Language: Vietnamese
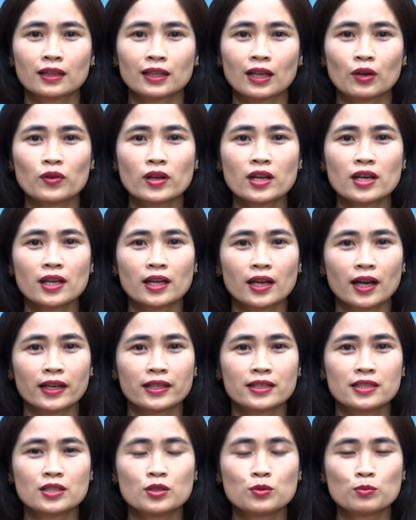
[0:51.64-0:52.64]
tạo nên hình
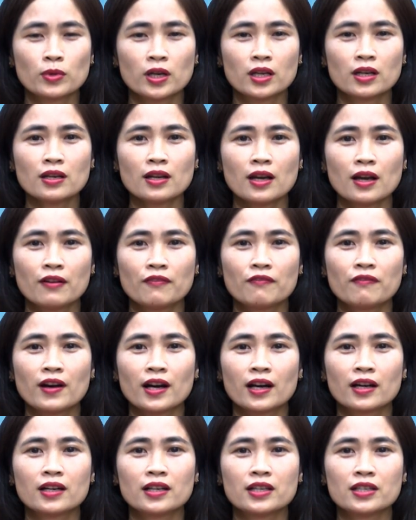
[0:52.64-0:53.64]
ảnh trìu mến
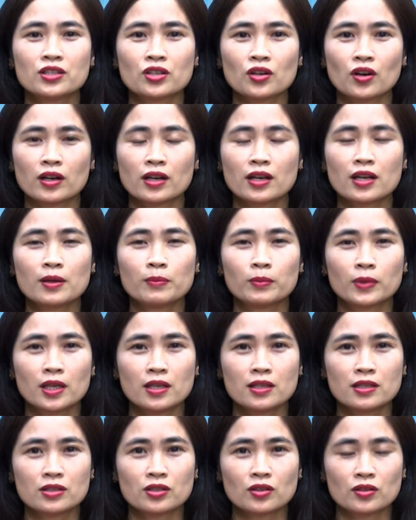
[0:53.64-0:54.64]
và gửi trọn niềm
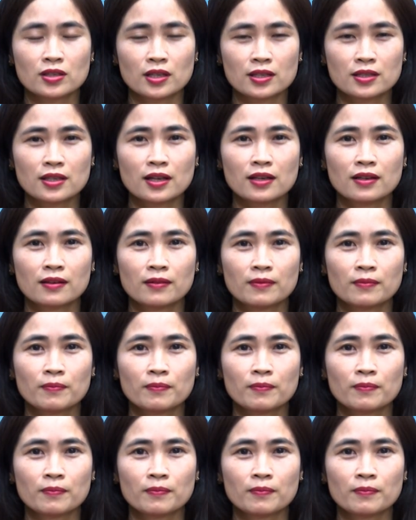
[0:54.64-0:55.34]
tin cho nhân dân.